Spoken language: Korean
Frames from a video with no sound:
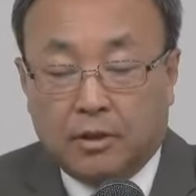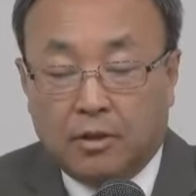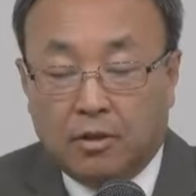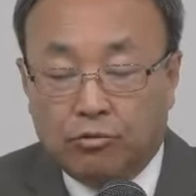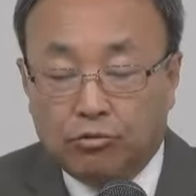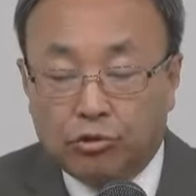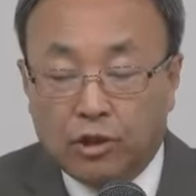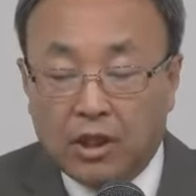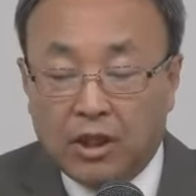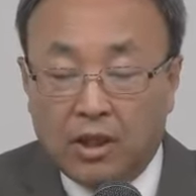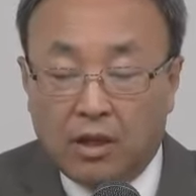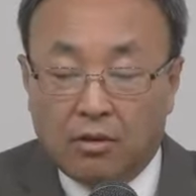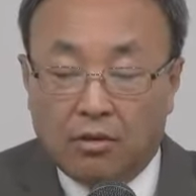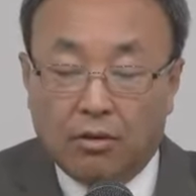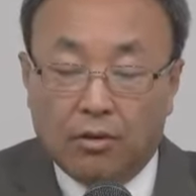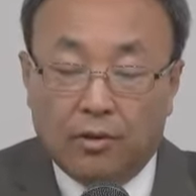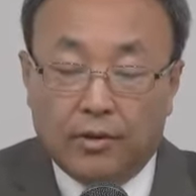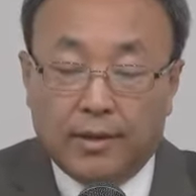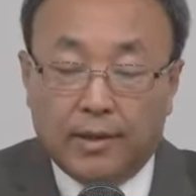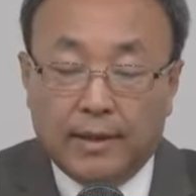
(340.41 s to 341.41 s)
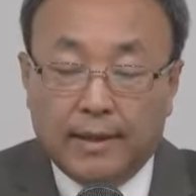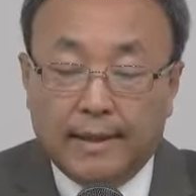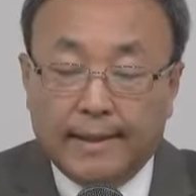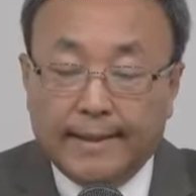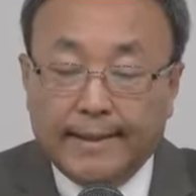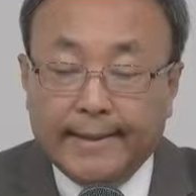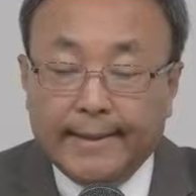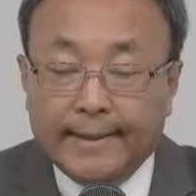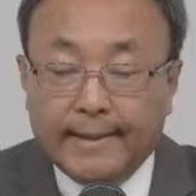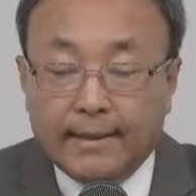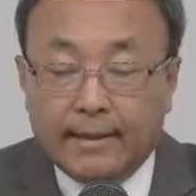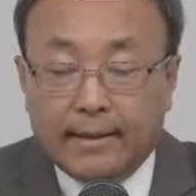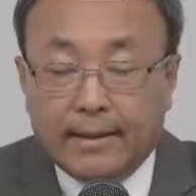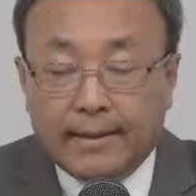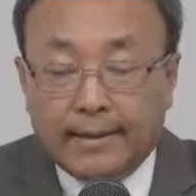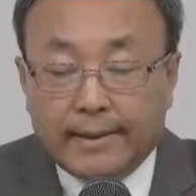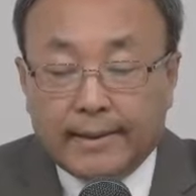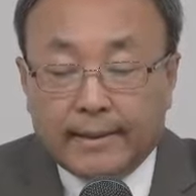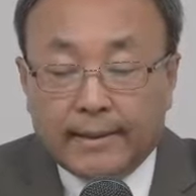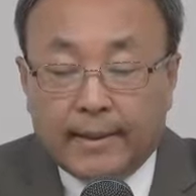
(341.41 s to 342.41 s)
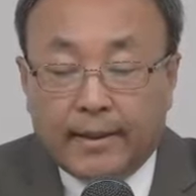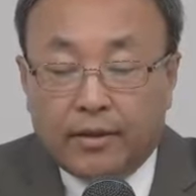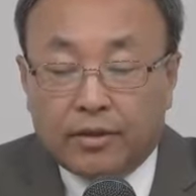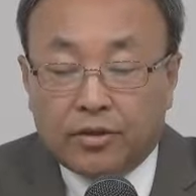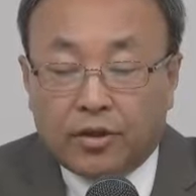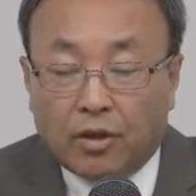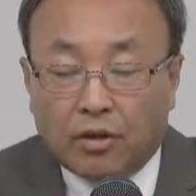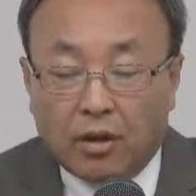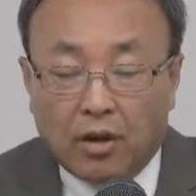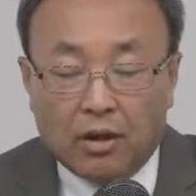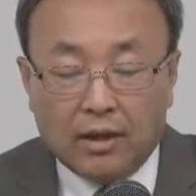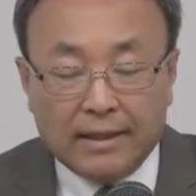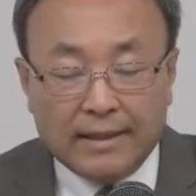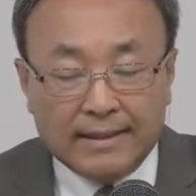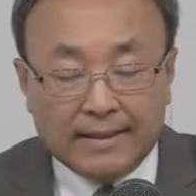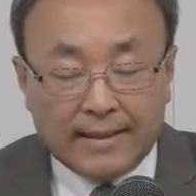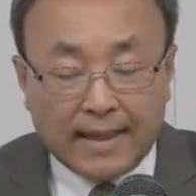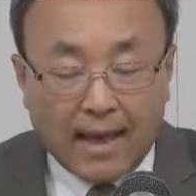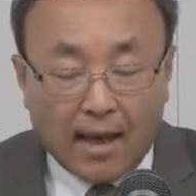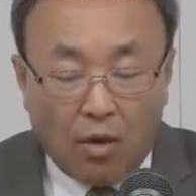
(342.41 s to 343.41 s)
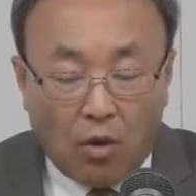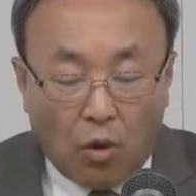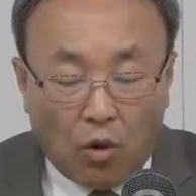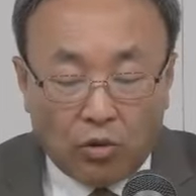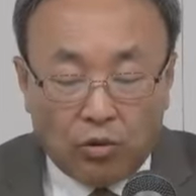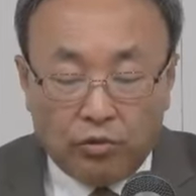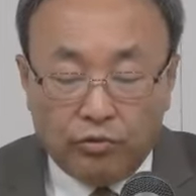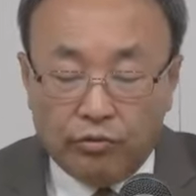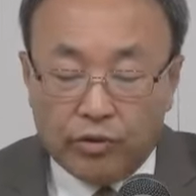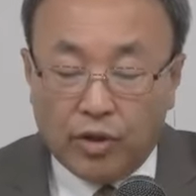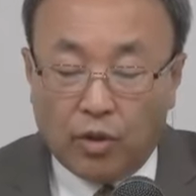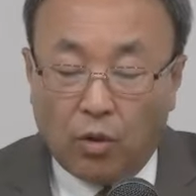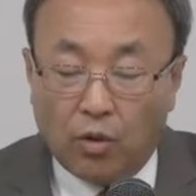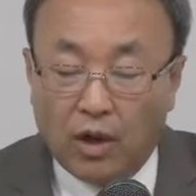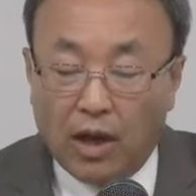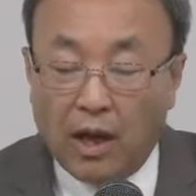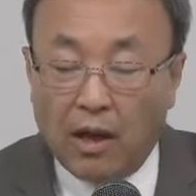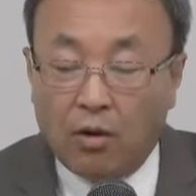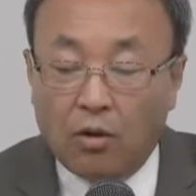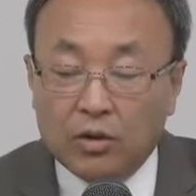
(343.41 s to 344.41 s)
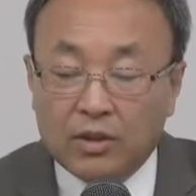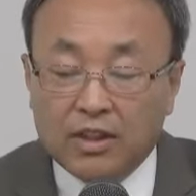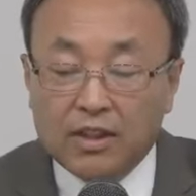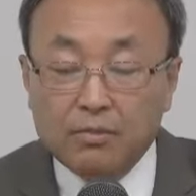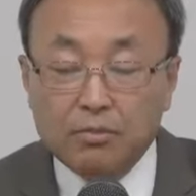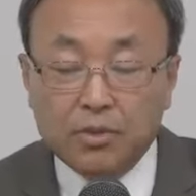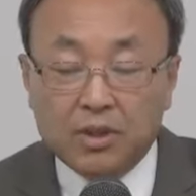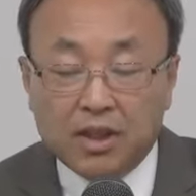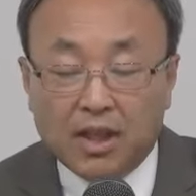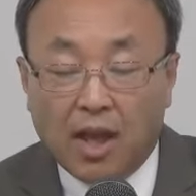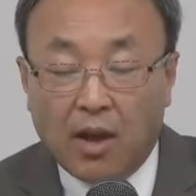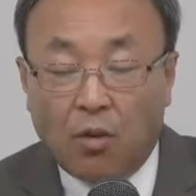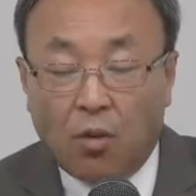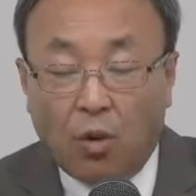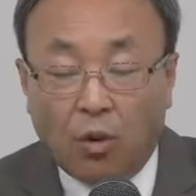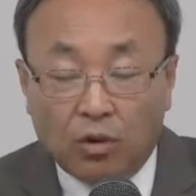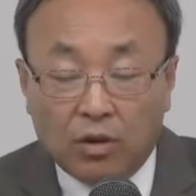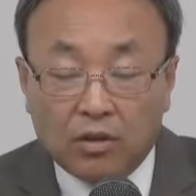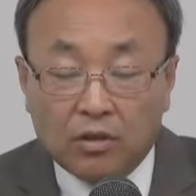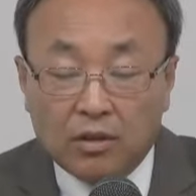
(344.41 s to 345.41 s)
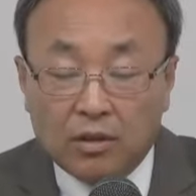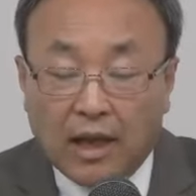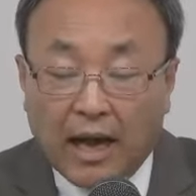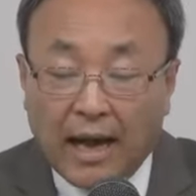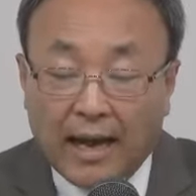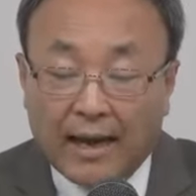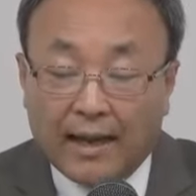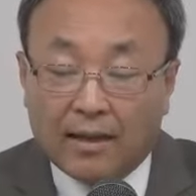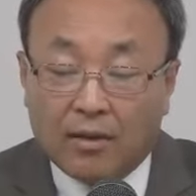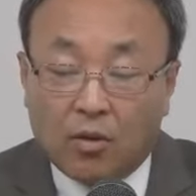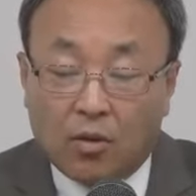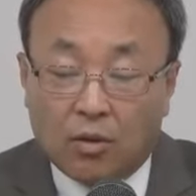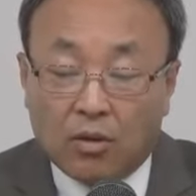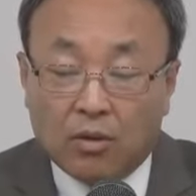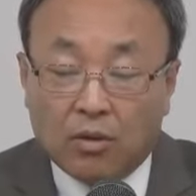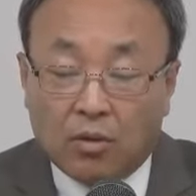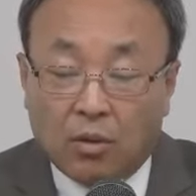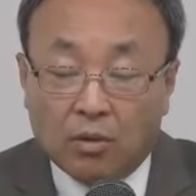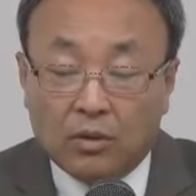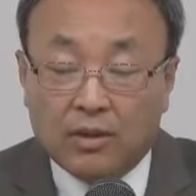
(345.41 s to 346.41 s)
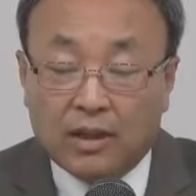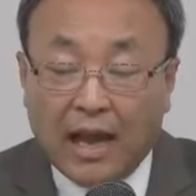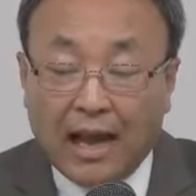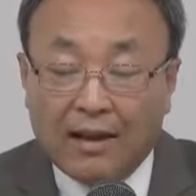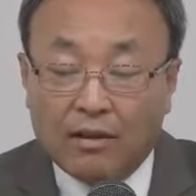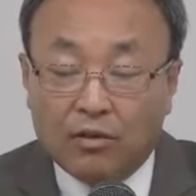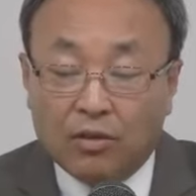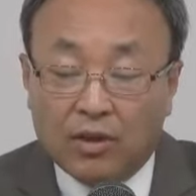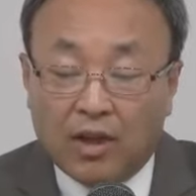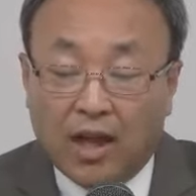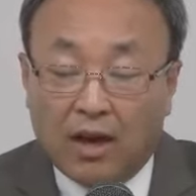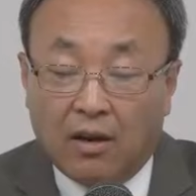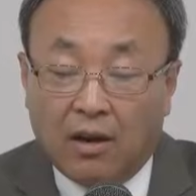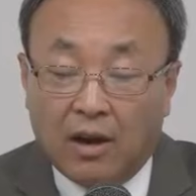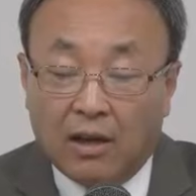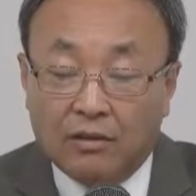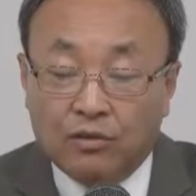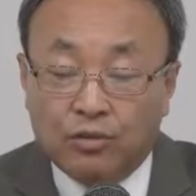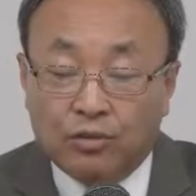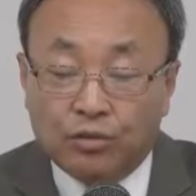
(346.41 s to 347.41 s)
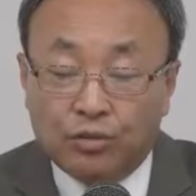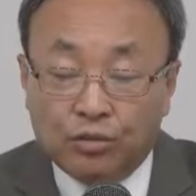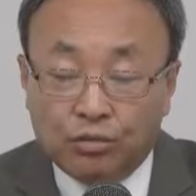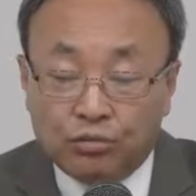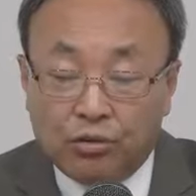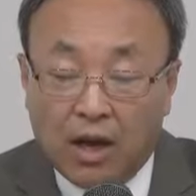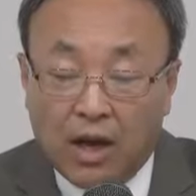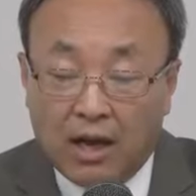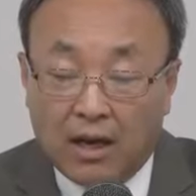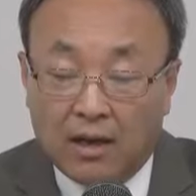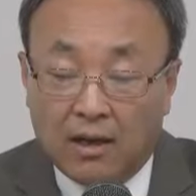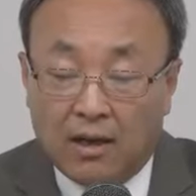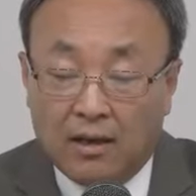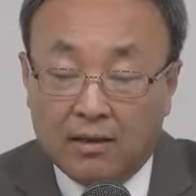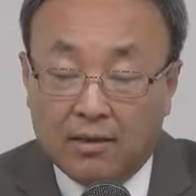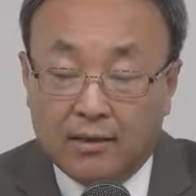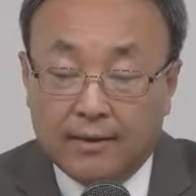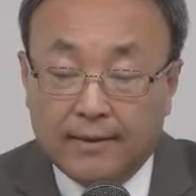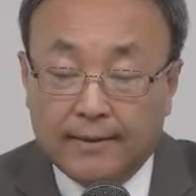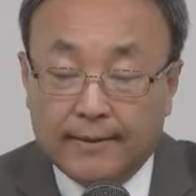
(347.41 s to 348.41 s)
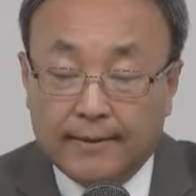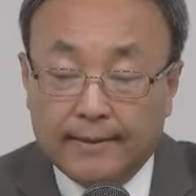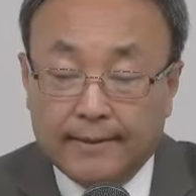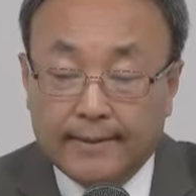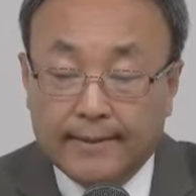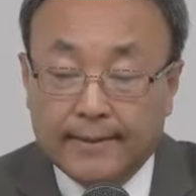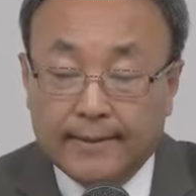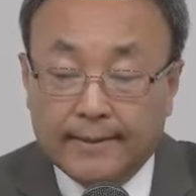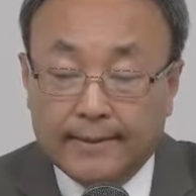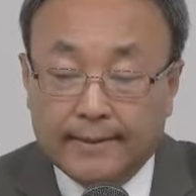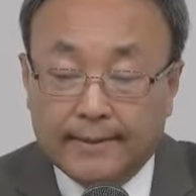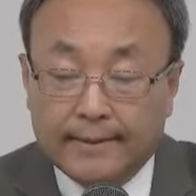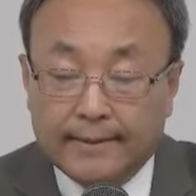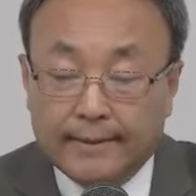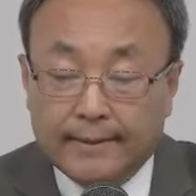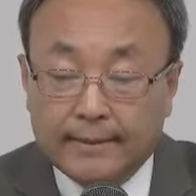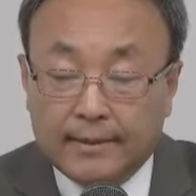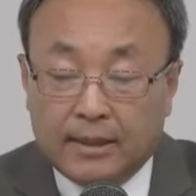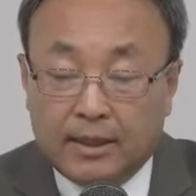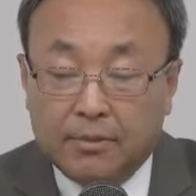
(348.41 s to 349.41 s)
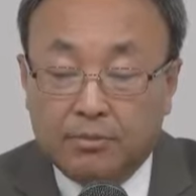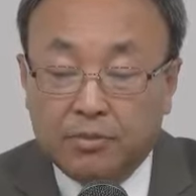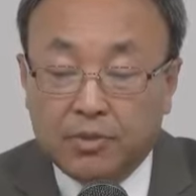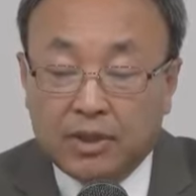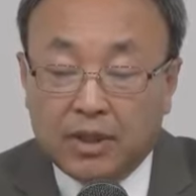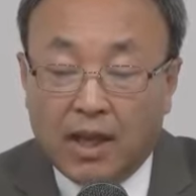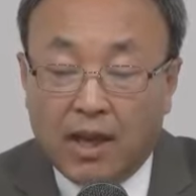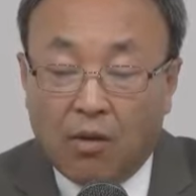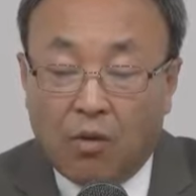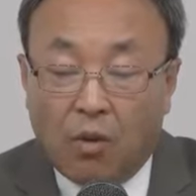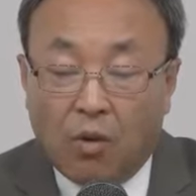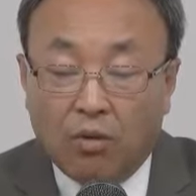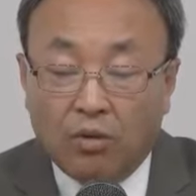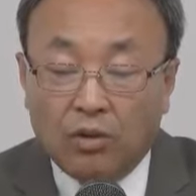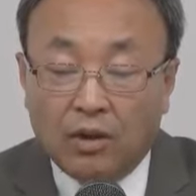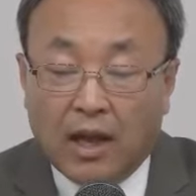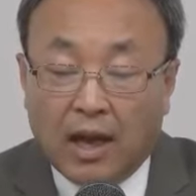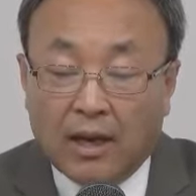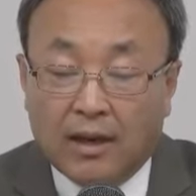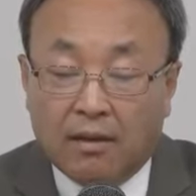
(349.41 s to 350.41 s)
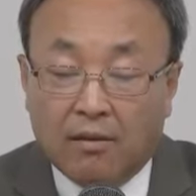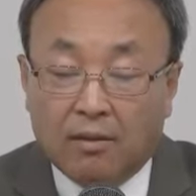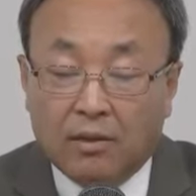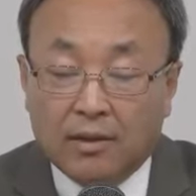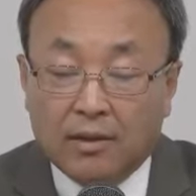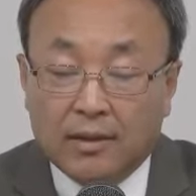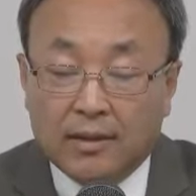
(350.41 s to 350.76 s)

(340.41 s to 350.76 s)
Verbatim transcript: 그 우긴다고. 개혁성경은 인생의 혼은 위로 올라가고 짐승의 혼은 아래 곧 그 땅으로 내려가는 줄을 누가 알아요. 짐승의 혼은 아래로.